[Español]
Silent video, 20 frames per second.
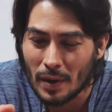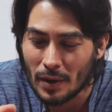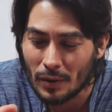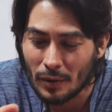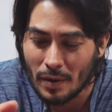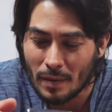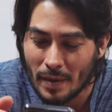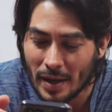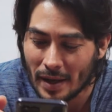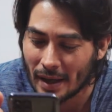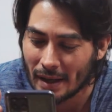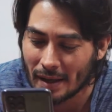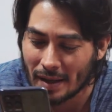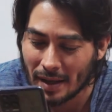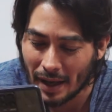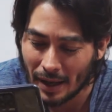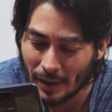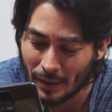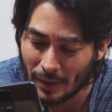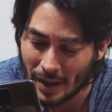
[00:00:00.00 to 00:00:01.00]
cuando iba en el
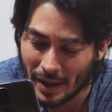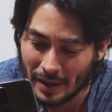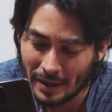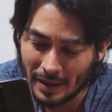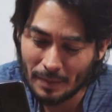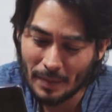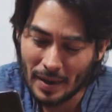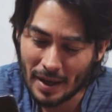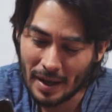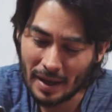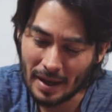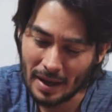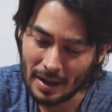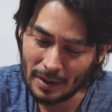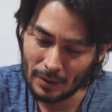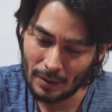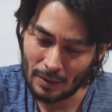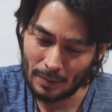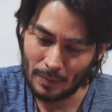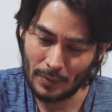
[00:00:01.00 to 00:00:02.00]
carro, en antes
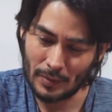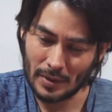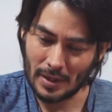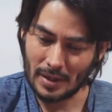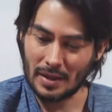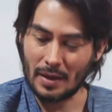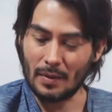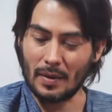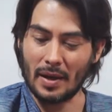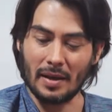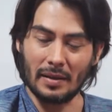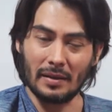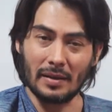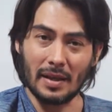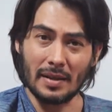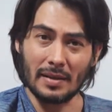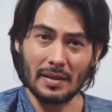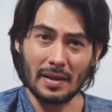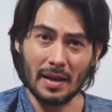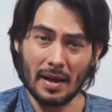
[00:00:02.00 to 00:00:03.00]
manejándolo, pues hacía una
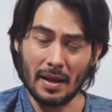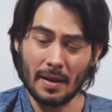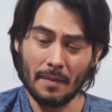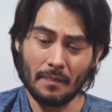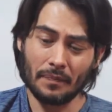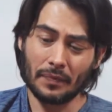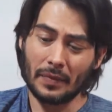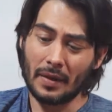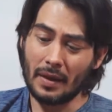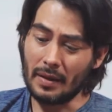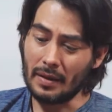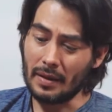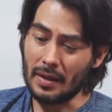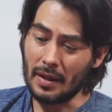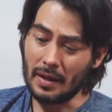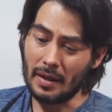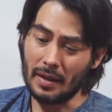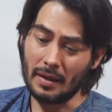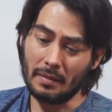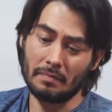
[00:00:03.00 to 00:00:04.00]
distancia
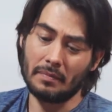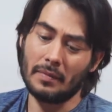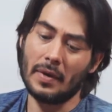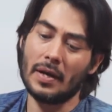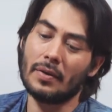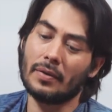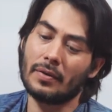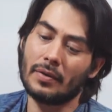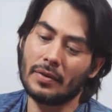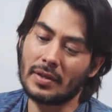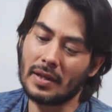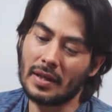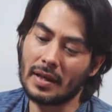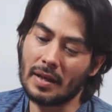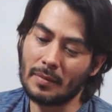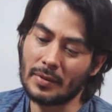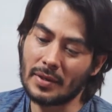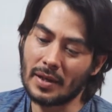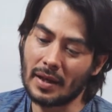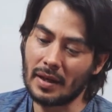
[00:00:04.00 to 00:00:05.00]
de, bueno,
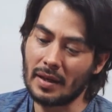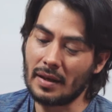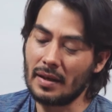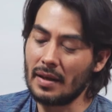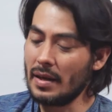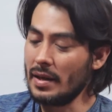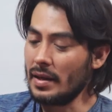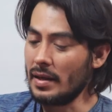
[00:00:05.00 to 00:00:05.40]
consideremos aquí,